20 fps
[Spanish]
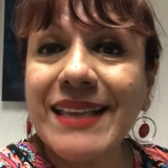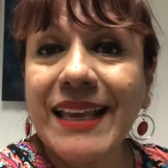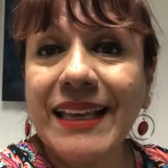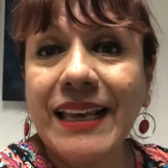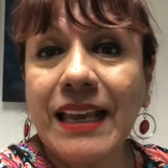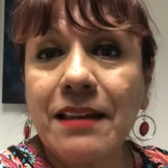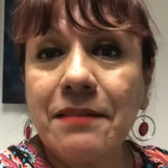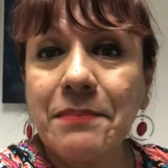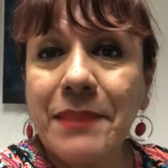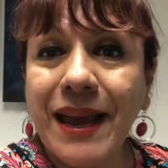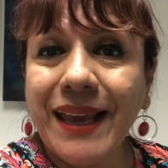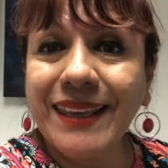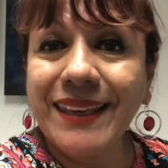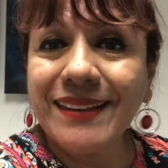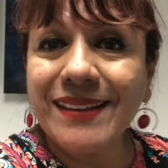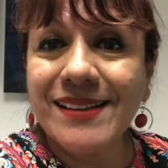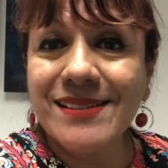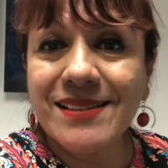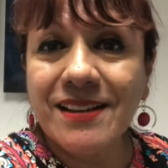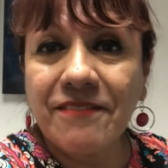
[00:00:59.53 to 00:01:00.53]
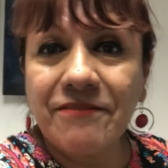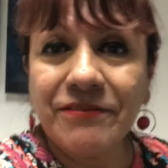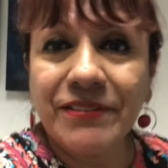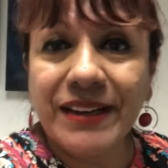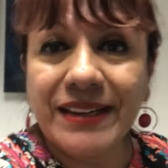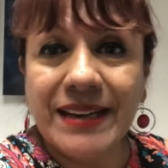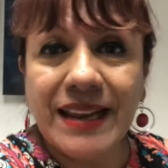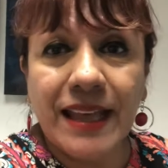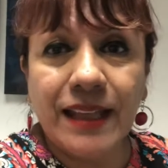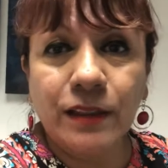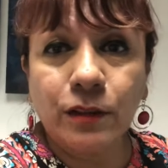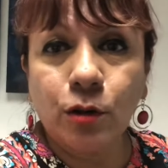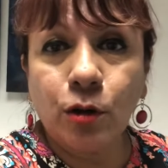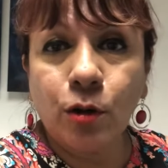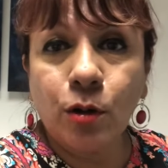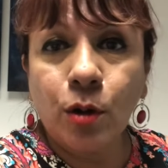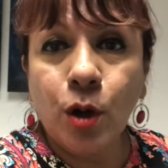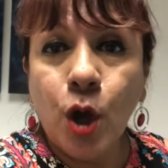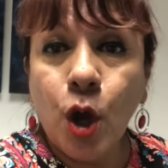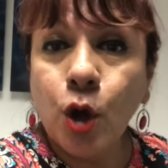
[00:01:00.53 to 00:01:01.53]
en el Valle de San
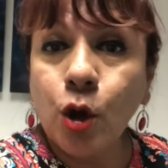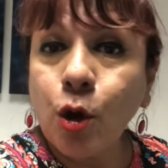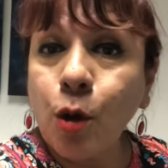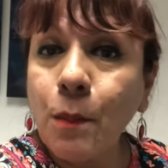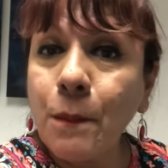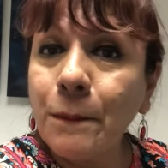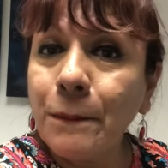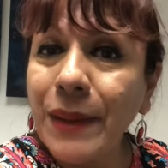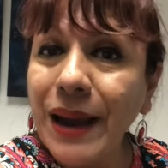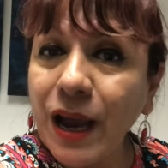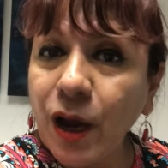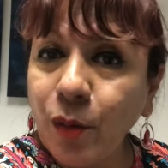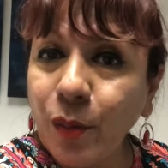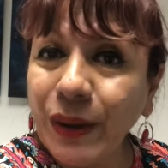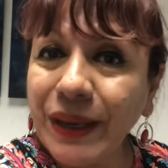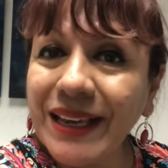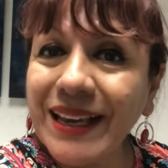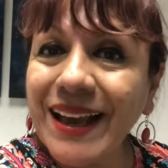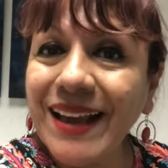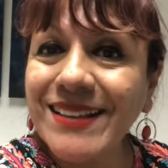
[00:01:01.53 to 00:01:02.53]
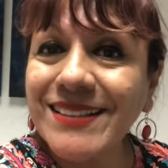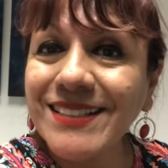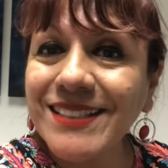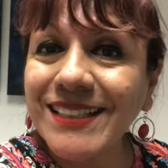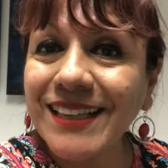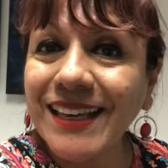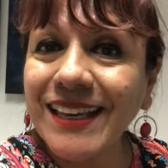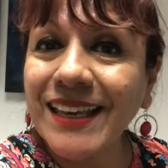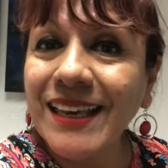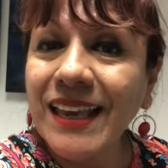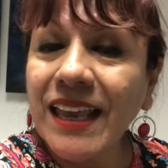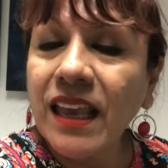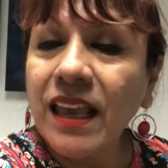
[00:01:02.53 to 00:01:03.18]
Fernando con bajo enganche